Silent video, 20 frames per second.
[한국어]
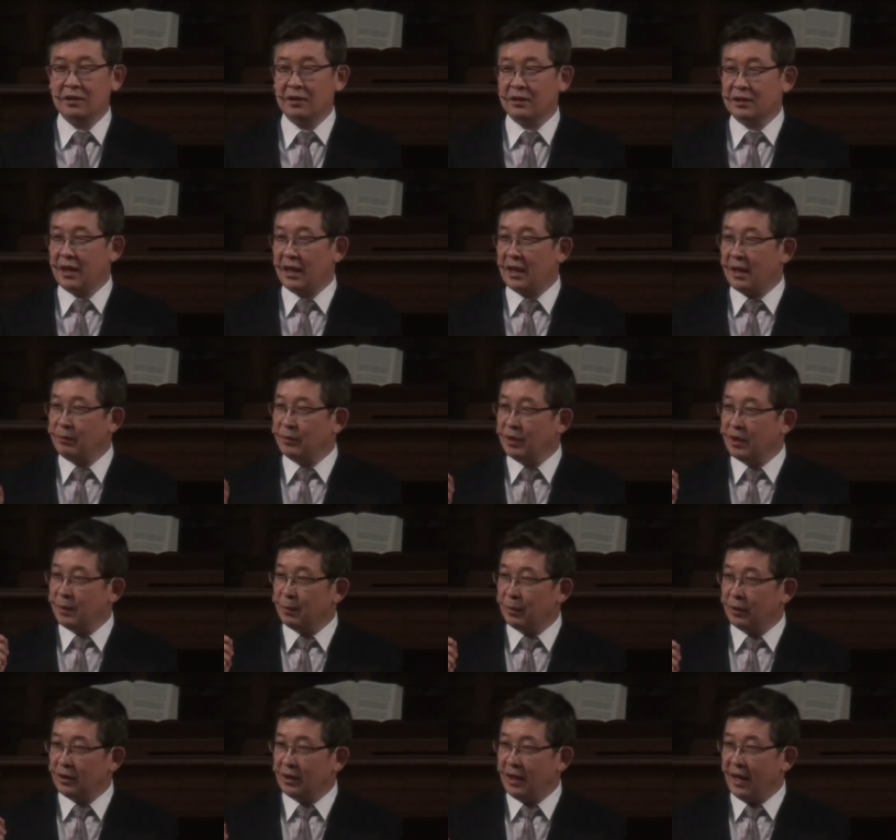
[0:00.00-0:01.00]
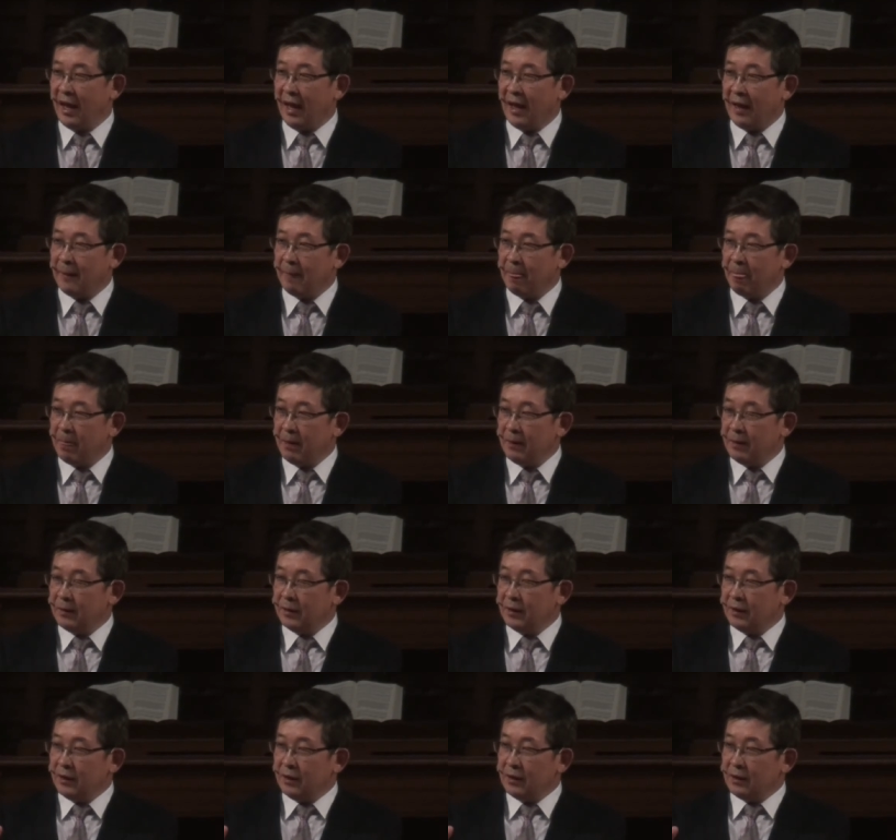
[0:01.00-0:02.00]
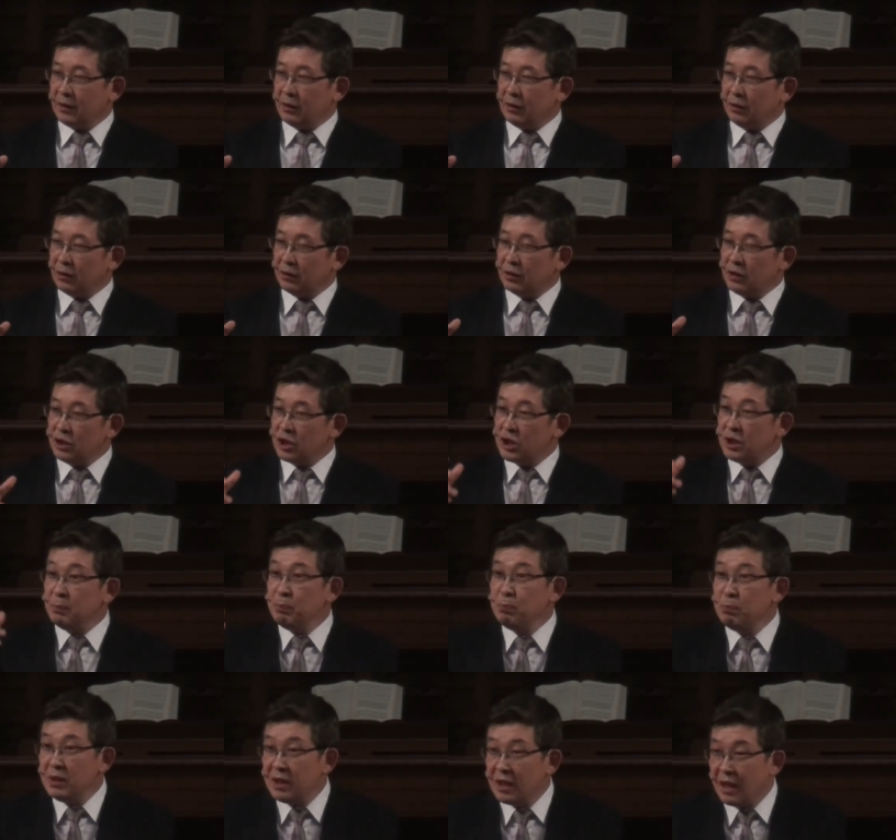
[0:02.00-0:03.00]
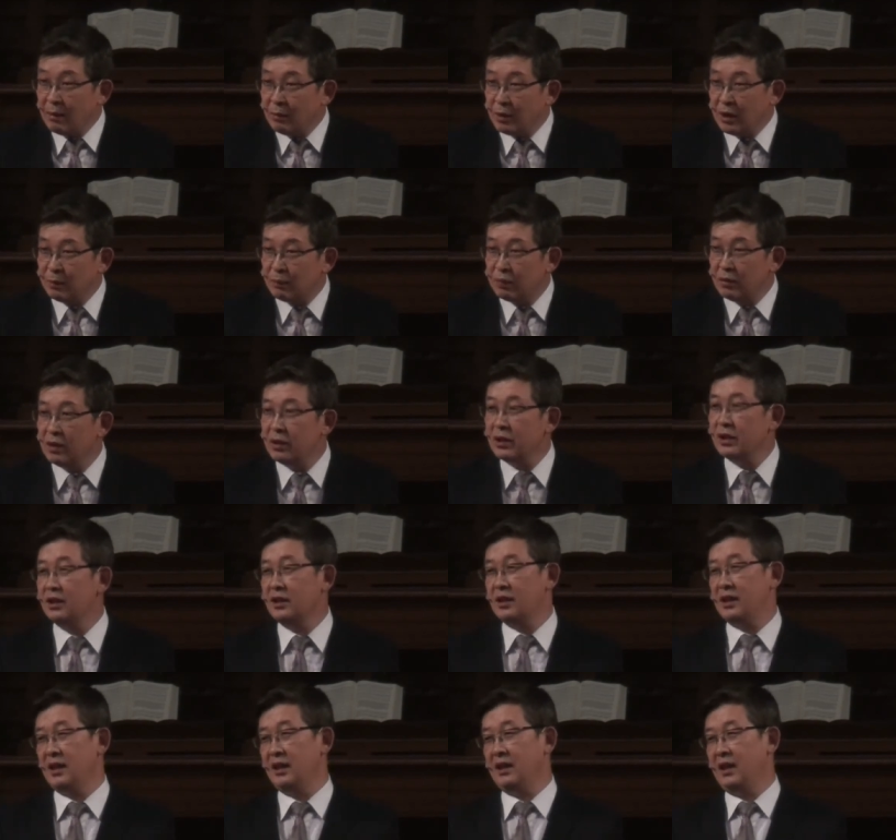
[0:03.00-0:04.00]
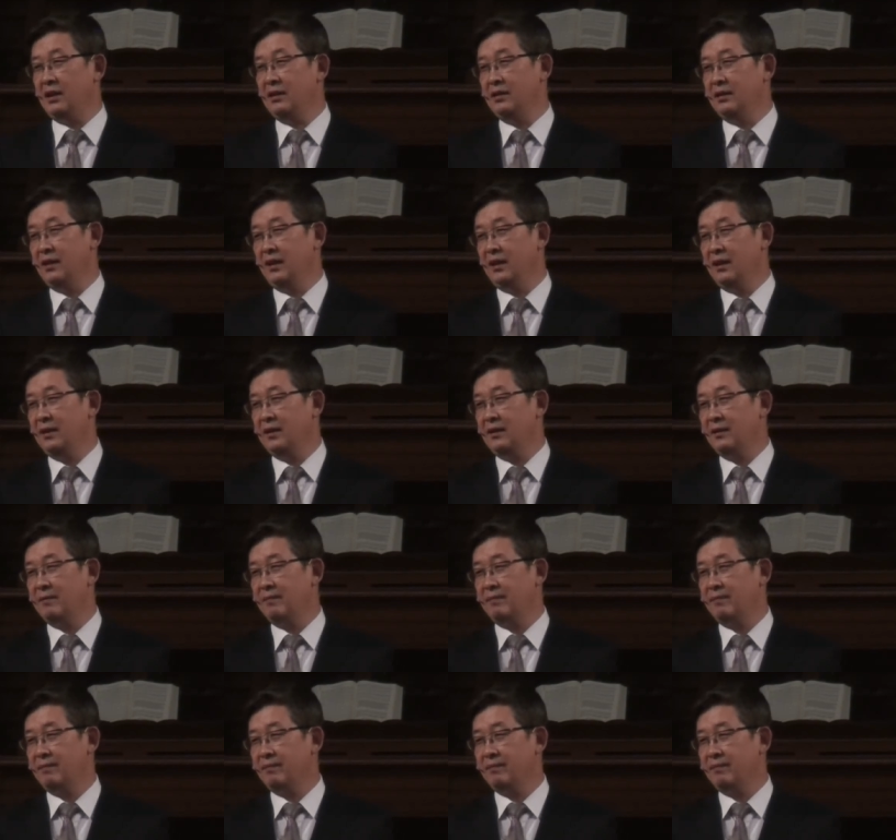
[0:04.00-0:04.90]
그래서 사람들이 볼 때 어떤 신비감을 불러일으키게 되는 거예요.